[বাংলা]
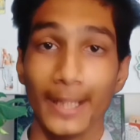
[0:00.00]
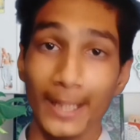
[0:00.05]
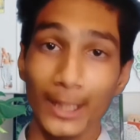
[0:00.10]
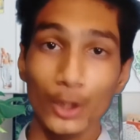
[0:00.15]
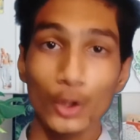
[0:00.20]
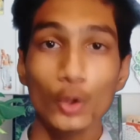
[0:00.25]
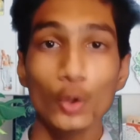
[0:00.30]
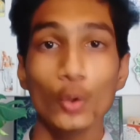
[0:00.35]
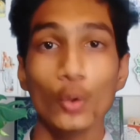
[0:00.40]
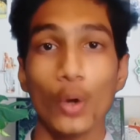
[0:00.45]

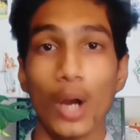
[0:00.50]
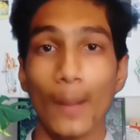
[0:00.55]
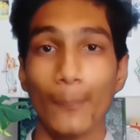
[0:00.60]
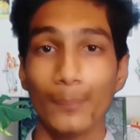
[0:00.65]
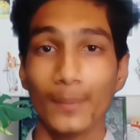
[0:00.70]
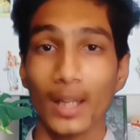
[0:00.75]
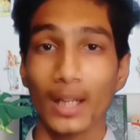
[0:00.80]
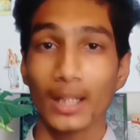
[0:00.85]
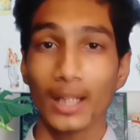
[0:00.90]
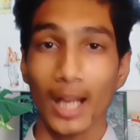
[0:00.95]
কিন্তু
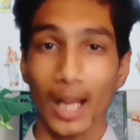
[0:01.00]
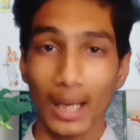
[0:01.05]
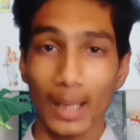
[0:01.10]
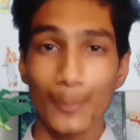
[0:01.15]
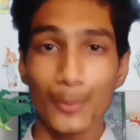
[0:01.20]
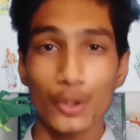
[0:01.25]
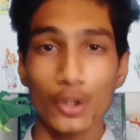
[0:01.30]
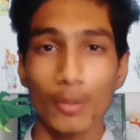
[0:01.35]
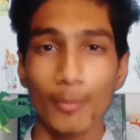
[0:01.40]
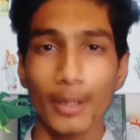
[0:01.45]
আপনার
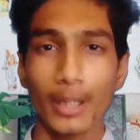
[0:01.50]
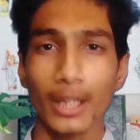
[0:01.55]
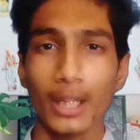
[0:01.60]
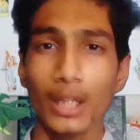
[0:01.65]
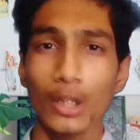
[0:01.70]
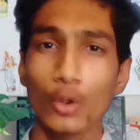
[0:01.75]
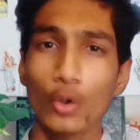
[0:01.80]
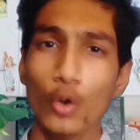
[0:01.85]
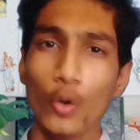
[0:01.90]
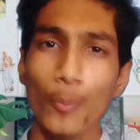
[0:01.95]
খারাপ সময়ে
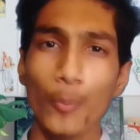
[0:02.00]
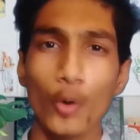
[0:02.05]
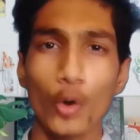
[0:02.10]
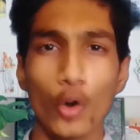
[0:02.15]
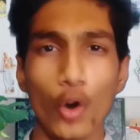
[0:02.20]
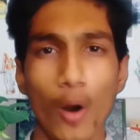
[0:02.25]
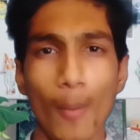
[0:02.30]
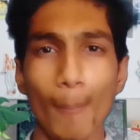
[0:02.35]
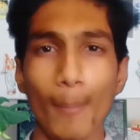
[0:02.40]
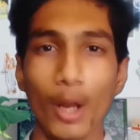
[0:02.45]
খুব
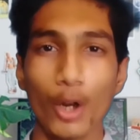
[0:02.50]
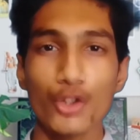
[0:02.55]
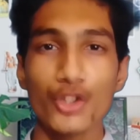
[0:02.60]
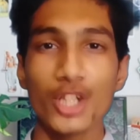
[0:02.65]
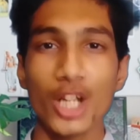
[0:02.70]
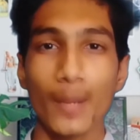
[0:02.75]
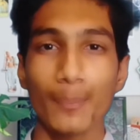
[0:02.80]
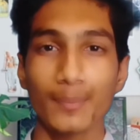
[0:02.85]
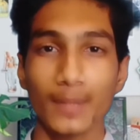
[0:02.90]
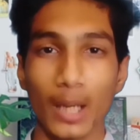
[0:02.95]
কম
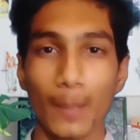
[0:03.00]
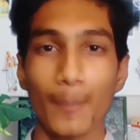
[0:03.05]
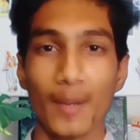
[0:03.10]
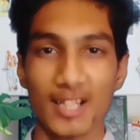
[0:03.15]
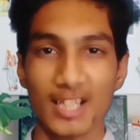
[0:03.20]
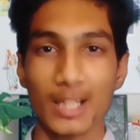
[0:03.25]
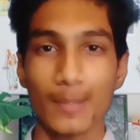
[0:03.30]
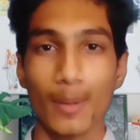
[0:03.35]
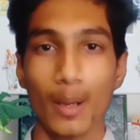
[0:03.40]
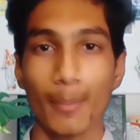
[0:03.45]
মানুষই আপনার
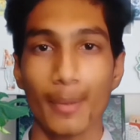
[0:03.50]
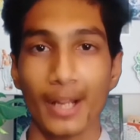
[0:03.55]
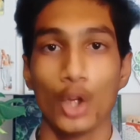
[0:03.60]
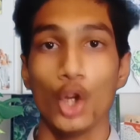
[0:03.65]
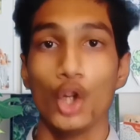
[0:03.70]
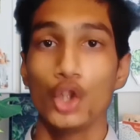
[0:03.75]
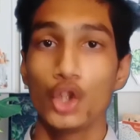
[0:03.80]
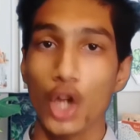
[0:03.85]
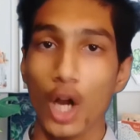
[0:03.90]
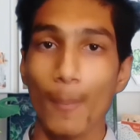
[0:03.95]
পাশে
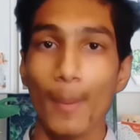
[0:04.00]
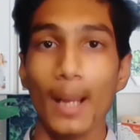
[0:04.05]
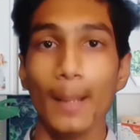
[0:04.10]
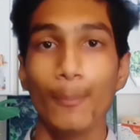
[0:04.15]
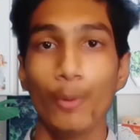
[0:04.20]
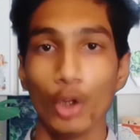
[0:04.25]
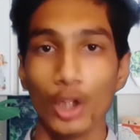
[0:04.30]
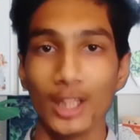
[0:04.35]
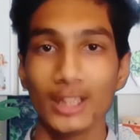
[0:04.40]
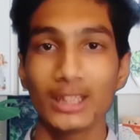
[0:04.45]
পাবেন সবাই
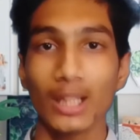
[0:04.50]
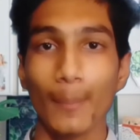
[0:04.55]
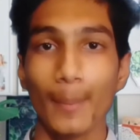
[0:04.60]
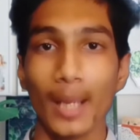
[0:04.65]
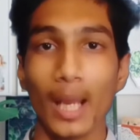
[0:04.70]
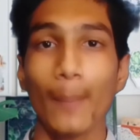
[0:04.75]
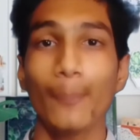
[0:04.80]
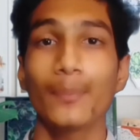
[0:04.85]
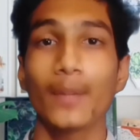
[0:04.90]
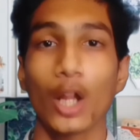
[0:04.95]
ভুলে
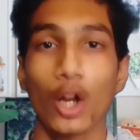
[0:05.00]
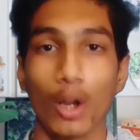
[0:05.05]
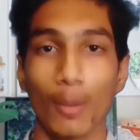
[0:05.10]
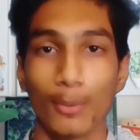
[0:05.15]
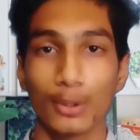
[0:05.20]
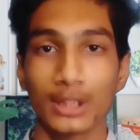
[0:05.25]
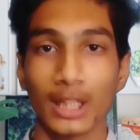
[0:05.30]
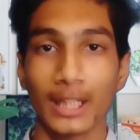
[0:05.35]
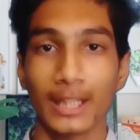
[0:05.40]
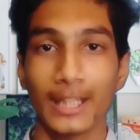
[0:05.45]
যাবে আপনার
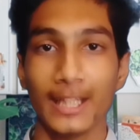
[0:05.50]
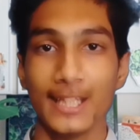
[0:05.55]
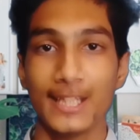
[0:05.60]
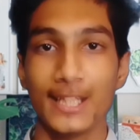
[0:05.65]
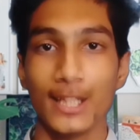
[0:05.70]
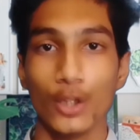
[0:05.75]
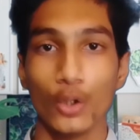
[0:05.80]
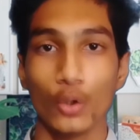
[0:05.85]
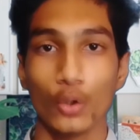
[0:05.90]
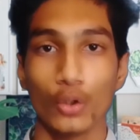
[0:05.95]
অবদান কি
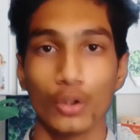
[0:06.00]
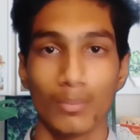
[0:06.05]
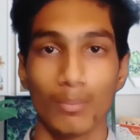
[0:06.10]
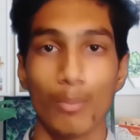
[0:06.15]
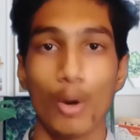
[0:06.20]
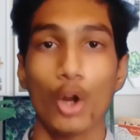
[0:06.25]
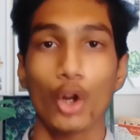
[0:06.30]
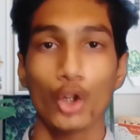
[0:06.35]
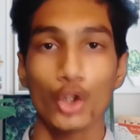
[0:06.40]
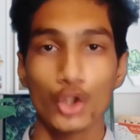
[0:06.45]
ছিল
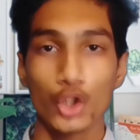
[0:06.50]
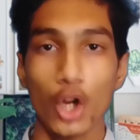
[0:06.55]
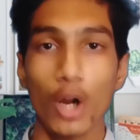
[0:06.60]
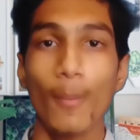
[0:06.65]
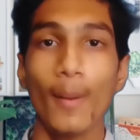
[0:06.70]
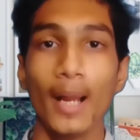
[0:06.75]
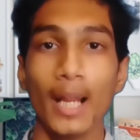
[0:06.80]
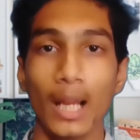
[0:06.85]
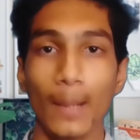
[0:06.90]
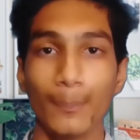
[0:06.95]
বরং
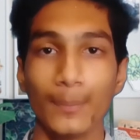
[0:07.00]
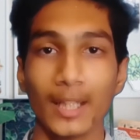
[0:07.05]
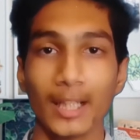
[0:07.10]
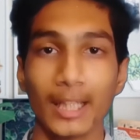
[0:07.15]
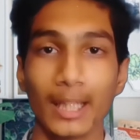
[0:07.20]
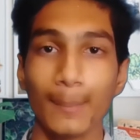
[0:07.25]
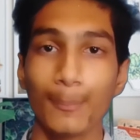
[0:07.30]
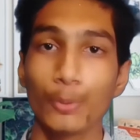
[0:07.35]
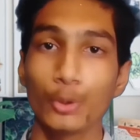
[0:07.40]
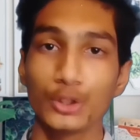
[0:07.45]
সবাই
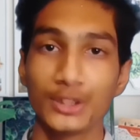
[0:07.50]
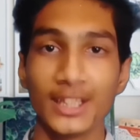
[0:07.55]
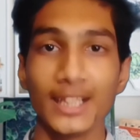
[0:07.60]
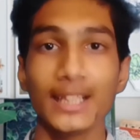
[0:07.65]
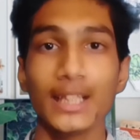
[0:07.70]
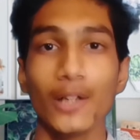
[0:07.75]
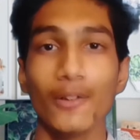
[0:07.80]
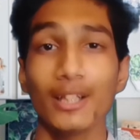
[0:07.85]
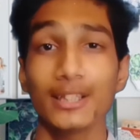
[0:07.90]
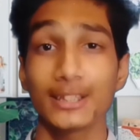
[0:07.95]
আপনাকে
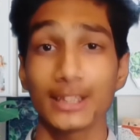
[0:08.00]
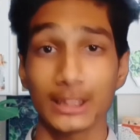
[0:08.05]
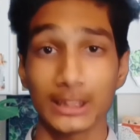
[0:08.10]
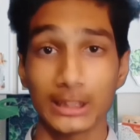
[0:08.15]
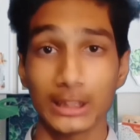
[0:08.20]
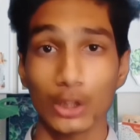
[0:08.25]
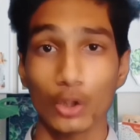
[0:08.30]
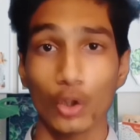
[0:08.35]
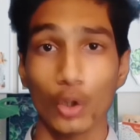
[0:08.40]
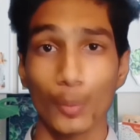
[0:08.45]
বুঝিয়ে দেওয়ার
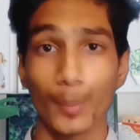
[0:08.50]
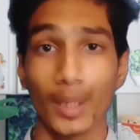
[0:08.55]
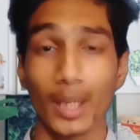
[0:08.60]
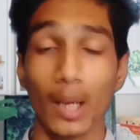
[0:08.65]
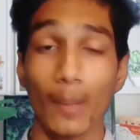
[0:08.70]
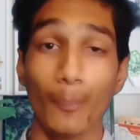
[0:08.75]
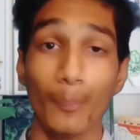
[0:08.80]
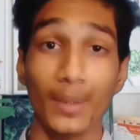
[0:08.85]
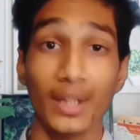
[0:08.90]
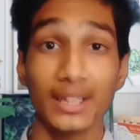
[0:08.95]
চেষ্টা করবে
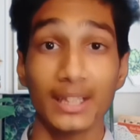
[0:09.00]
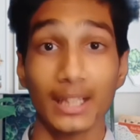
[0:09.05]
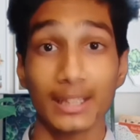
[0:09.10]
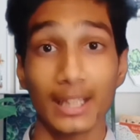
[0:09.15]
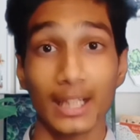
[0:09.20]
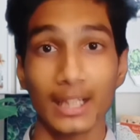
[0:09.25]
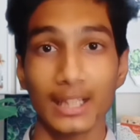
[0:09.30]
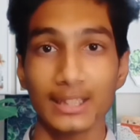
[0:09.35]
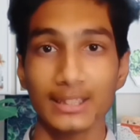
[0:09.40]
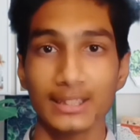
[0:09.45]
আপনি
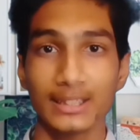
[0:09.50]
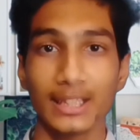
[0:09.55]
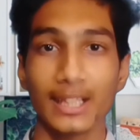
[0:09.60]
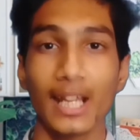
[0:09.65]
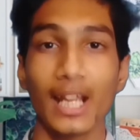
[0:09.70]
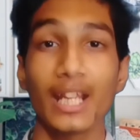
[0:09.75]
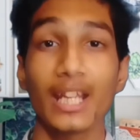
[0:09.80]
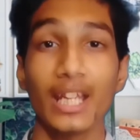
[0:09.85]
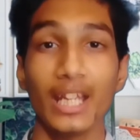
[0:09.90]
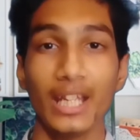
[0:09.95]
তাদের কাছ
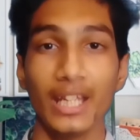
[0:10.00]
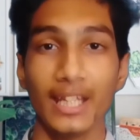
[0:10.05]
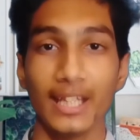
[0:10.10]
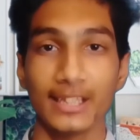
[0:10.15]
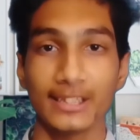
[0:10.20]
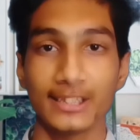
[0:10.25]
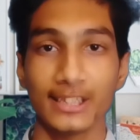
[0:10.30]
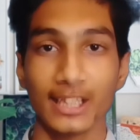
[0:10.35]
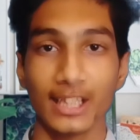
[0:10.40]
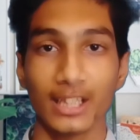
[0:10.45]
থেকে কি
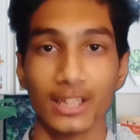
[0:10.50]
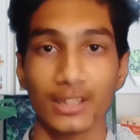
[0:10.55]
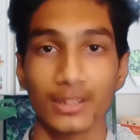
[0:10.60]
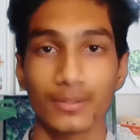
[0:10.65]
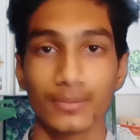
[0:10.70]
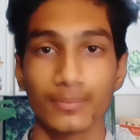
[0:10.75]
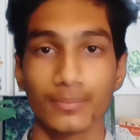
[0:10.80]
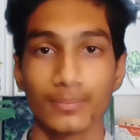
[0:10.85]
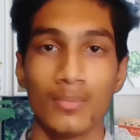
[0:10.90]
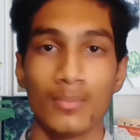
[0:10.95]
নিয়েছেন
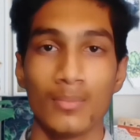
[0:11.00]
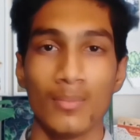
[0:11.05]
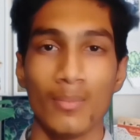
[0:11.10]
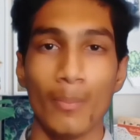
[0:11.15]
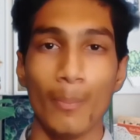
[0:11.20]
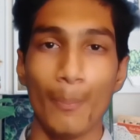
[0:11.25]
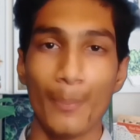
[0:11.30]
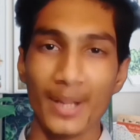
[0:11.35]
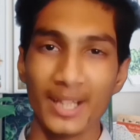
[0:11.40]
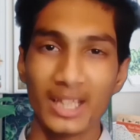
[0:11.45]

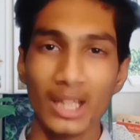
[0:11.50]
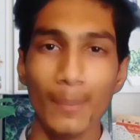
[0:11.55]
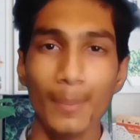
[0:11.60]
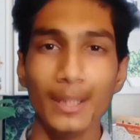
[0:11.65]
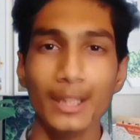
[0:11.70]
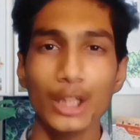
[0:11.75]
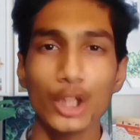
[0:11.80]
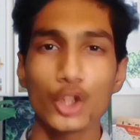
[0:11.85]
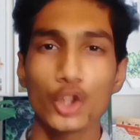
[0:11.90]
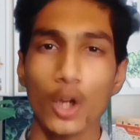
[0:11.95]

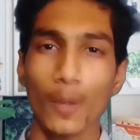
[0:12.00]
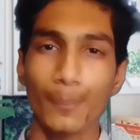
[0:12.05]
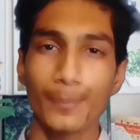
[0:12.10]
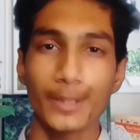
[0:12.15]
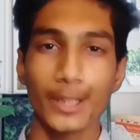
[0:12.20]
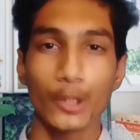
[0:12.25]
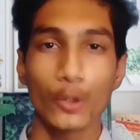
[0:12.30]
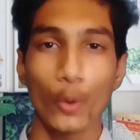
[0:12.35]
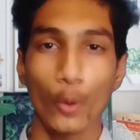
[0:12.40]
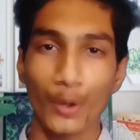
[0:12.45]
পৃথিবীতে
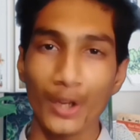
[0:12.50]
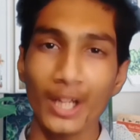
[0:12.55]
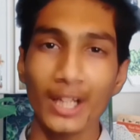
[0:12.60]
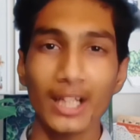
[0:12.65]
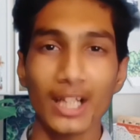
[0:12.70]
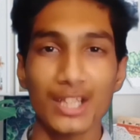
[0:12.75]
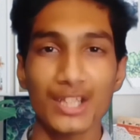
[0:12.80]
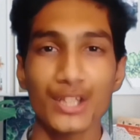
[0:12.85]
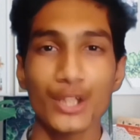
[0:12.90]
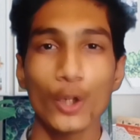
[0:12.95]
সবচেয়ে
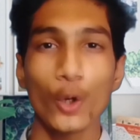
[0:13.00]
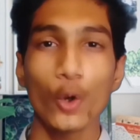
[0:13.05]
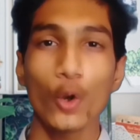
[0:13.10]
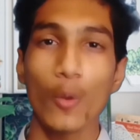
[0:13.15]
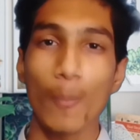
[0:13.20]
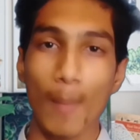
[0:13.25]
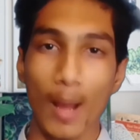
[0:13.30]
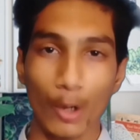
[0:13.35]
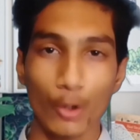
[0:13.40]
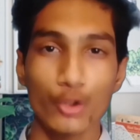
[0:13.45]
কঠিন কাজটি
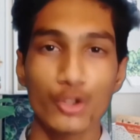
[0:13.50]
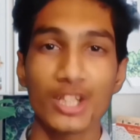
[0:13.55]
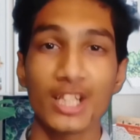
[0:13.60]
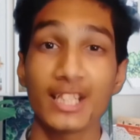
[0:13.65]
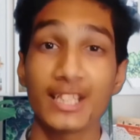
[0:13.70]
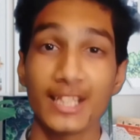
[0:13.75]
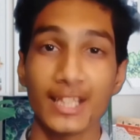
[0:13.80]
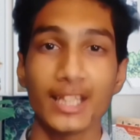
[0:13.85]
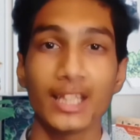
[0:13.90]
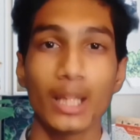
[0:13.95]
হলো
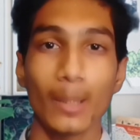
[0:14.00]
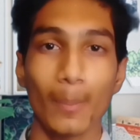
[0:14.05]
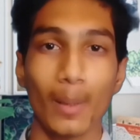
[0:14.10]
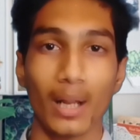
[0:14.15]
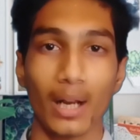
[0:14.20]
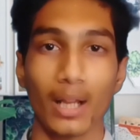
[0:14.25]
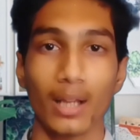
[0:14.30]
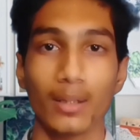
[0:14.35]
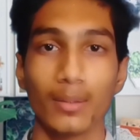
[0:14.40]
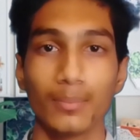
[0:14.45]
মানুষকে চিনতে
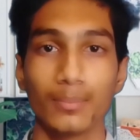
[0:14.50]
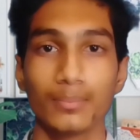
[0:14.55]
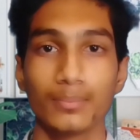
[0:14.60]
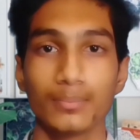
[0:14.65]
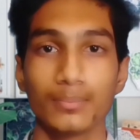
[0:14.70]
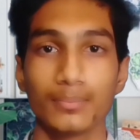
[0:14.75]
পারা